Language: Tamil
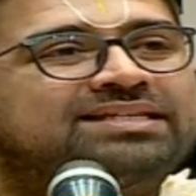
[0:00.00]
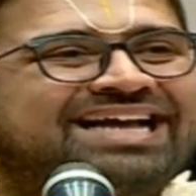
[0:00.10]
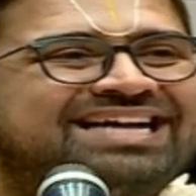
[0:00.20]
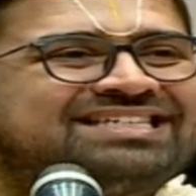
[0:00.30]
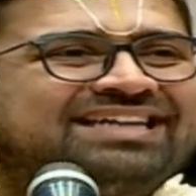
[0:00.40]

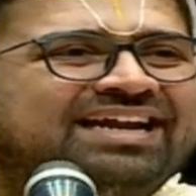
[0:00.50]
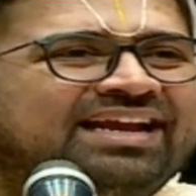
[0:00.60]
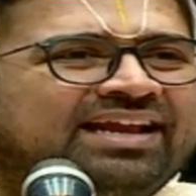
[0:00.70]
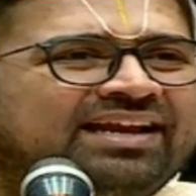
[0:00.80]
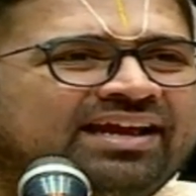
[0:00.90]

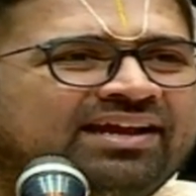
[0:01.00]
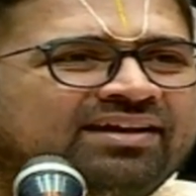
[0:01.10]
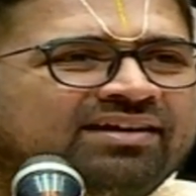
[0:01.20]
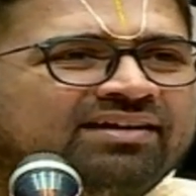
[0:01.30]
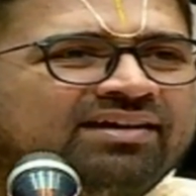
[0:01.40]
சஹசிரன்னா என்ன
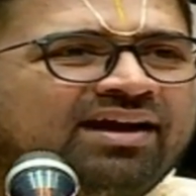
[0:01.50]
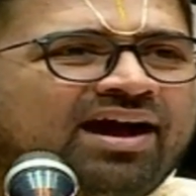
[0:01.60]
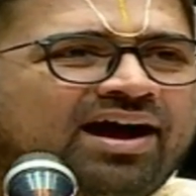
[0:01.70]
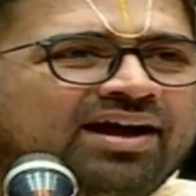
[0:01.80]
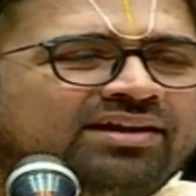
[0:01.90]

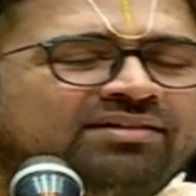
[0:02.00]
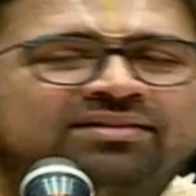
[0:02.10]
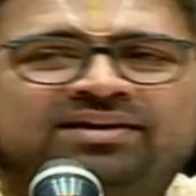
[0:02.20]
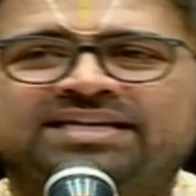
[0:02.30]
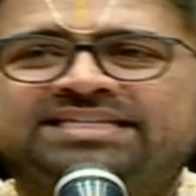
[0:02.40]
ஆயிரம்
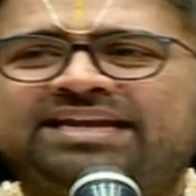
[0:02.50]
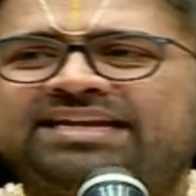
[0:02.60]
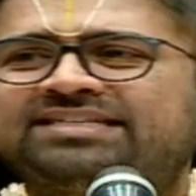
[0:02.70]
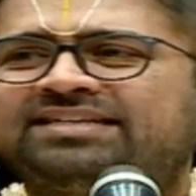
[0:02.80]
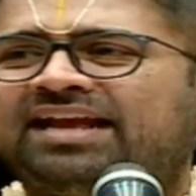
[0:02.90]

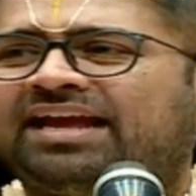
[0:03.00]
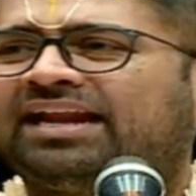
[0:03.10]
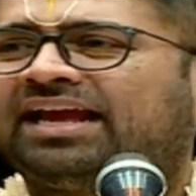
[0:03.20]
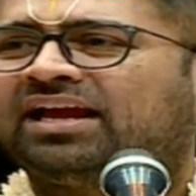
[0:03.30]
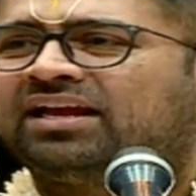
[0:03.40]
ஷிரஸ்னா
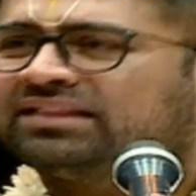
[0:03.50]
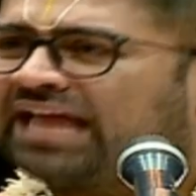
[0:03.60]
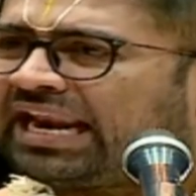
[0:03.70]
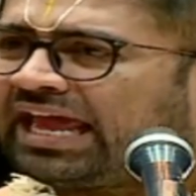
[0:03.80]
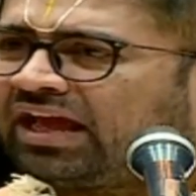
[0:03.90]
என்ன
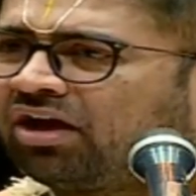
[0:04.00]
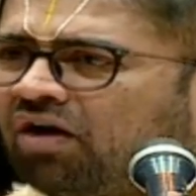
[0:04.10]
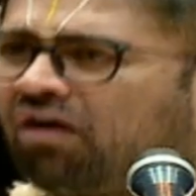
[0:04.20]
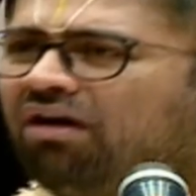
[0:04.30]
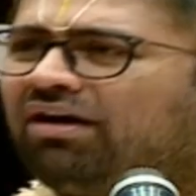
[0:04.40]
தலை
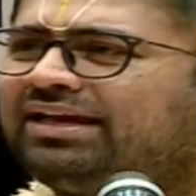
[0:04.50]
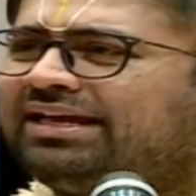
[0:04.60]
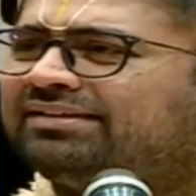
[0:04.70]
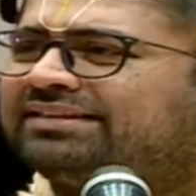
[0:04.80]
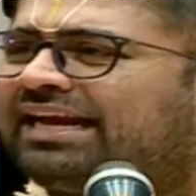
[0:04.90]

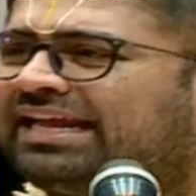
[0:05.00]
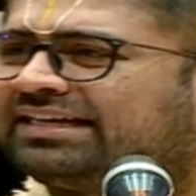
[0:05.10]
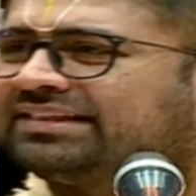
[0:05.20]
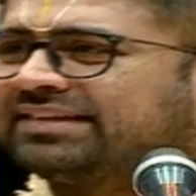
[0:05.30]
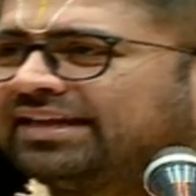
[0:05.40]
ஆயிரம் தலை
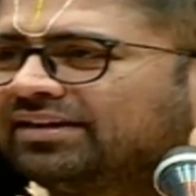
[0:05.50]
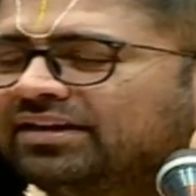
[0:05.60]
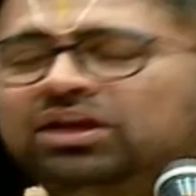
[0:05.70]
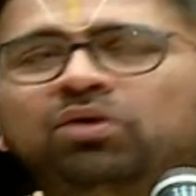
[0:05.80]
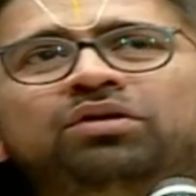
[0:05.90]
இருக்கு சார்
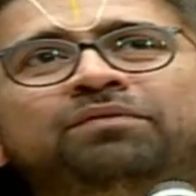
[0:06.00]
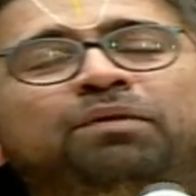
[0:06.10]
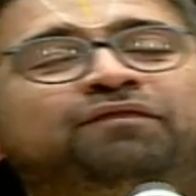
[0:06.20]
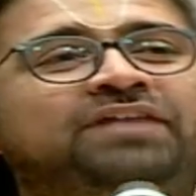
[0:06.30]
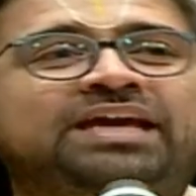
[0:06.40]
நீங்க ஒரு
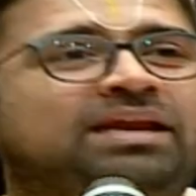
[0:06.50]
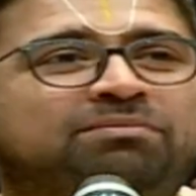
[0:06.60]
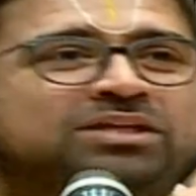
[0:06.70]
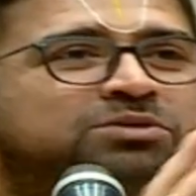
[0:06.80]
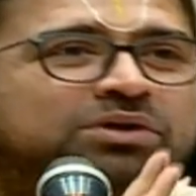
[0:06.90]
இப்போ ஃபிகரை
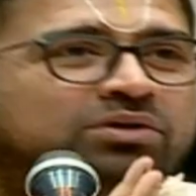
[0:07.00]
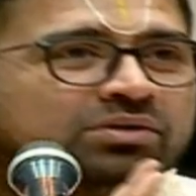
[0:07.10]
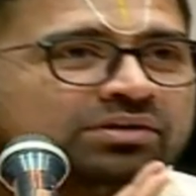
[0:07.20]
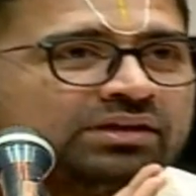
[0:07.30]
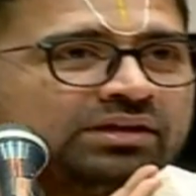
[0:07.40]
இமேஜின்
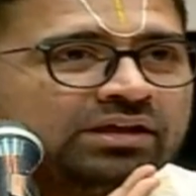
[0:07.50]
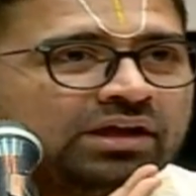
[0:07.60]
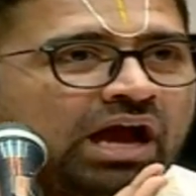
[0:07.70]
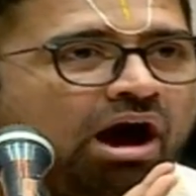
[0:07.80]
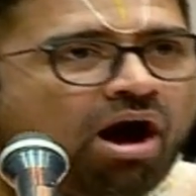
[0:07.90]
பண்ணுங்க
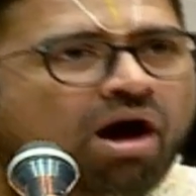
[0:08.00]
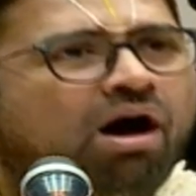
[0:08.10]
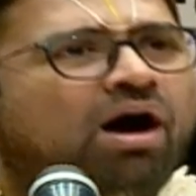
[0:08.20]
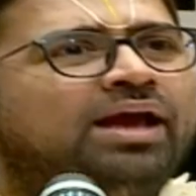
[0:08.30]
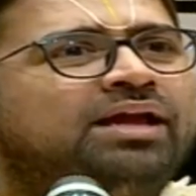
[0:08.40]

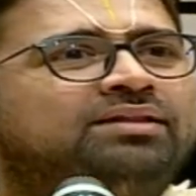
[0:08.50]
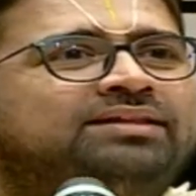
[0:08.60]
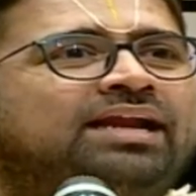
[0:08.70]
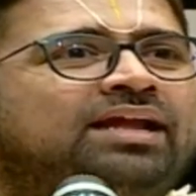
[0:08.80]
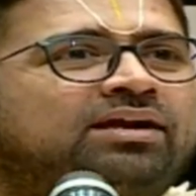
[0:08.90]
ஆயிரம்
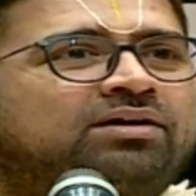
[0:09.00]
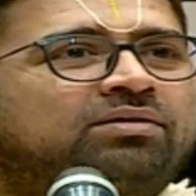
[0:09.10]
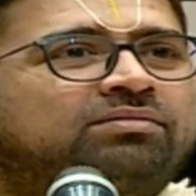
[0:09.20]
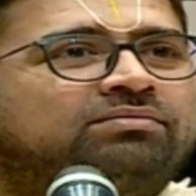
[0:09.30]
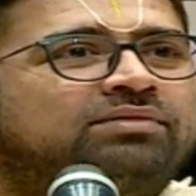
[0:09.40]
தலை
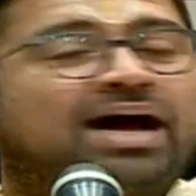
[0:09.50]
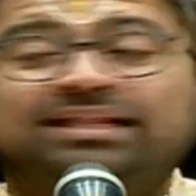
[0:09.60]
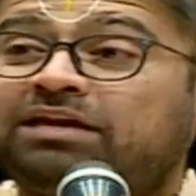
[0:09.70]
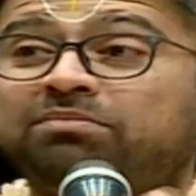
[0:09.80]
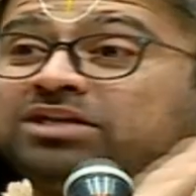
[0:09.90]
இருக்கணும்
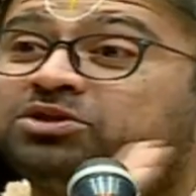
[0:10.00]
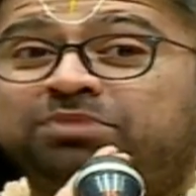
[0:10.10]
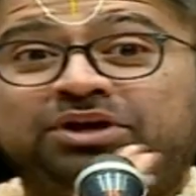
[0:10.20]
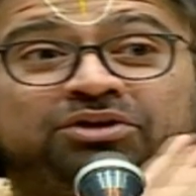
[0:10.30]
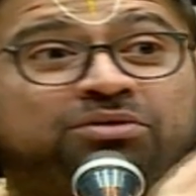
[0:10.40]
அதை இமேஜின்
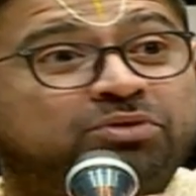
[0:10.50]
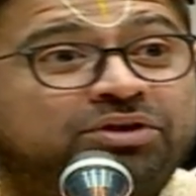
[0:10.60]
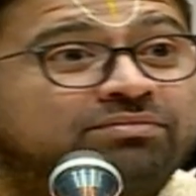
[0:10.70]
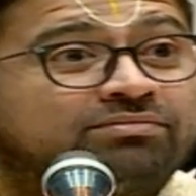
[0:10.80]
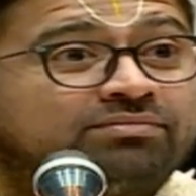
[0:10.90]
பண்ணிட்டு
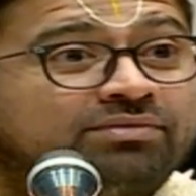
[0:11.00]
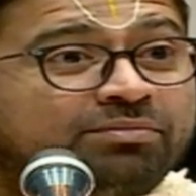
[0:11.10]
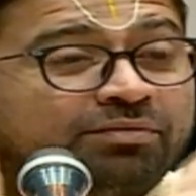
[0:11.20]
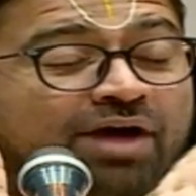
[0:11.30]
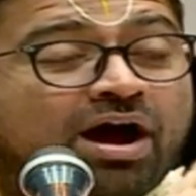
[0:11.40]
முடியும்
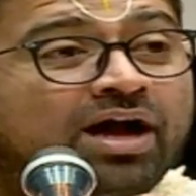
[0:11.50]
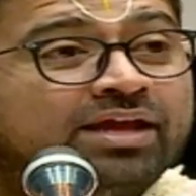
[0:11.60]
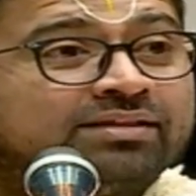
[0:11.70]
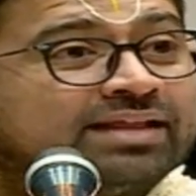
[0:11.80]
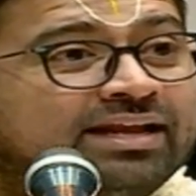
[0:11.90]

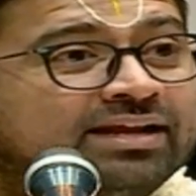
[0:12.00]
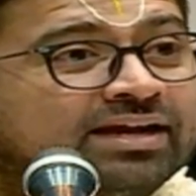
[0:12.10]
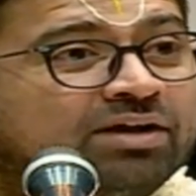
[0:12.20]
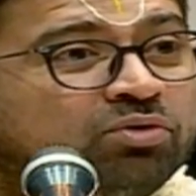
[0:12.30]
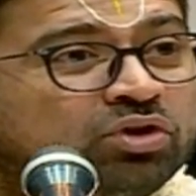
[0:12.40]
ஆயிரம் தலை
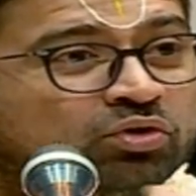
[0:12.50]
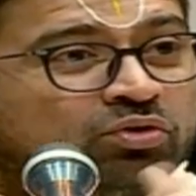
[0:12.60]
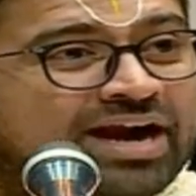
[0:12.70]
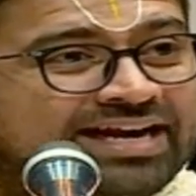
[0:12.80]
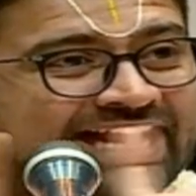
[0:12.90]
இருக்கா ஒன்றுத்துக்கு
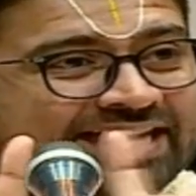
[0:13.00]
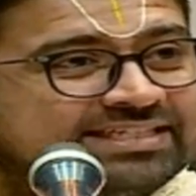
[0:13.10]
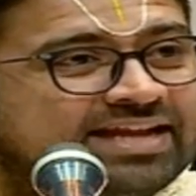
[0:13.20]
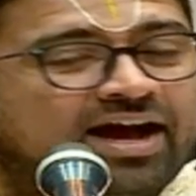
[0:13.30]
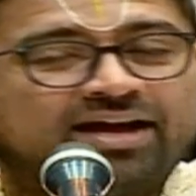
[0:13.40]
ஒன்று
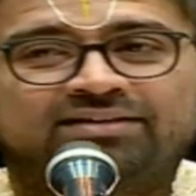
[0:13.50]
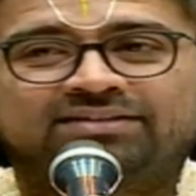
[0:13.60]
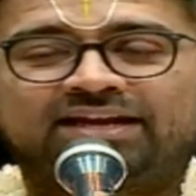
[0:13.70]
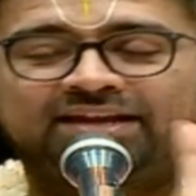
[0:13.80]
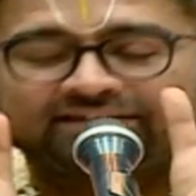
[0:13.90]
அட்டாச்சா ஆயிரம்
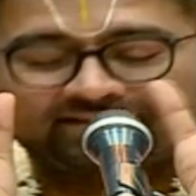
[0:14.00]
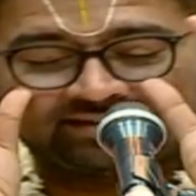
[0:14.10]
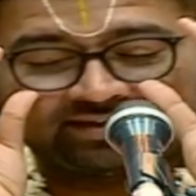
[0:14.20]
தலை இருக்கு